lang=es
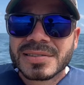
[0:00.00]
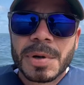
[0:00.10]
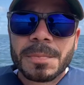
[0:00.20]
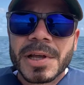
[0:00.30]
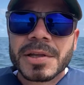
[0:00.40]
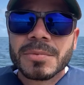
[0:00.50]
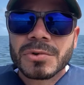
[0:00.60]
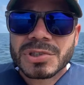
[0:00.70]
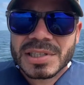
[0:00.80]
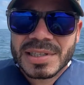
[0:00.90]
Pues
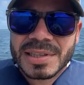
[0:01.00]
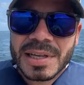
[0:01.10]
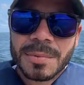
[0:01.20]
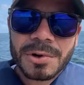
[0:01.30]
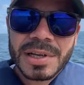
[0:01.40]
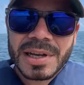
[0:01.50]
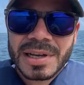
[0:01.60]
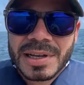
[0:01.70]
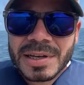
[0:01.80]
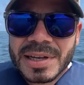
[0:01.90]
pedimos a Santa
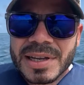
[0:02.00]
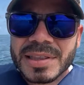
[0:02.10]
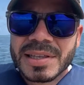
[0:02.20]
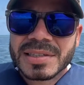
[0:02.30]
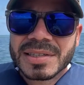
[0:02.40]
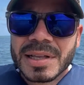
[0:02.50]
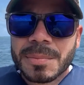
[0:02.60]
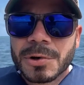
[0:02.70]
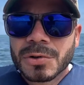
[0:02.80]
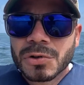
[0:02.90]
Mónica que
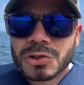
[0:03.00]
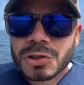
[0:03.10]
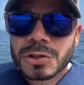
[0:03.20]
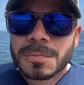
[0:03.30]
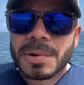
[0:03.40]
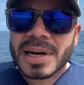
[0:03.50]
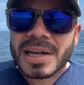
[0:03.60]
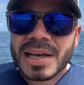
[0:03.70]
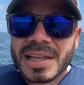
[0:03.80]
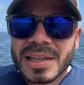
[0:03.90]
interceda por nosotros
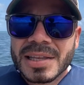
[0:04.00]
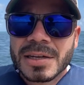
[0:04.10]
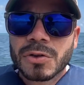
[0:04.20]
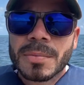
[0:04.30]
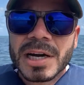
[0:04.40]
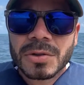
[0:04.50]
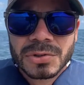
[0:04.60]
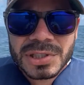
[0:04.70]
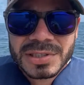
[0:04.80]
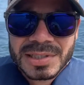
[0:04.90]
para cada día
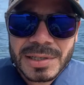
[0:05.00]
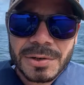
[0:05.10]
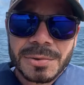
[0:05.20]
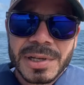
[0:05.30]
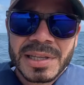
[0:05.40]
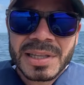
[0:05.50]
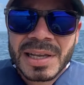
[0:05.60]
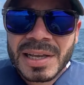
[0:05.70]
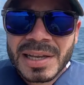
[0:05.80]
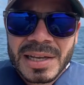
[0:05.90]
tomarnos en serio bien
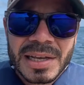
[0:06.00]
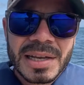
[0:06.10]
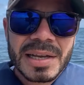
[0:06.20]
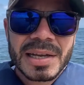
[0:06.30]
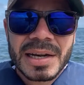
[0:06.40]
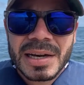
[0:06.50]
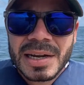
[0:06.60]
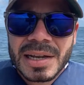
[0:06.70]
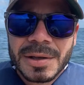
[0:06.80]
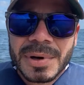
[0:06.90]
el,
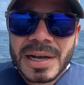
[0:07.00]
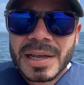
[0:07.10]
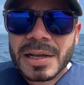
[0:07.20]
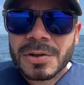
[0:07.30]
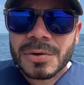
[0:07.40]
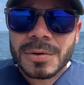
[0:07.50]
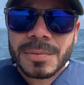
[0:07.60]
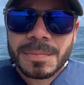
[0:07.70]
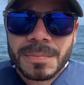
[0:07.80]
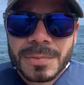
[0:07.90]
el
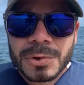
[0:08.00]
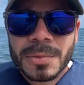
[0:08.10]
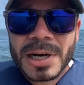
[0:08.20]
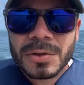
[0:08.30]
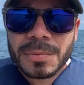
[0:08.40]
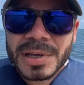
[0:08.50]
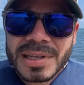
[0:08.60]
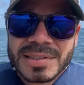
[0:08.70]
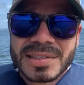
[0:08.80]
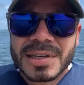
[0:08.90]
Evangelio, tomarnos
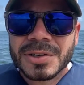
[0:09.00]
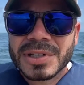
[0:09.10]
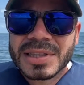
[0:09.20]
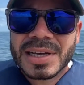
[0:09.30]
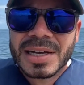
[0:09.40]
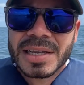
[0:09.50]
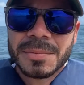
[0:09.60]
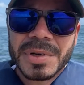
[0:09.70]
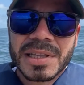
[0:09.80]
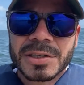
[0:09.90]
bien en serio esta
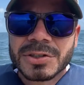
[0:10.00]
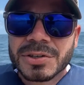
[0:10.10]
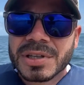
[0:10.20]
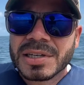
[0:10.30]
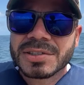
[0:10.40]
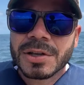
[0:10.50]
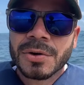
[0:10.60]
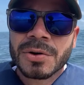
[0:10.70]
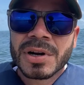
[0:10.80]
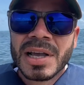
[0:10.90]
invitación del
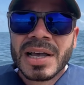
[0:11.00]
Señor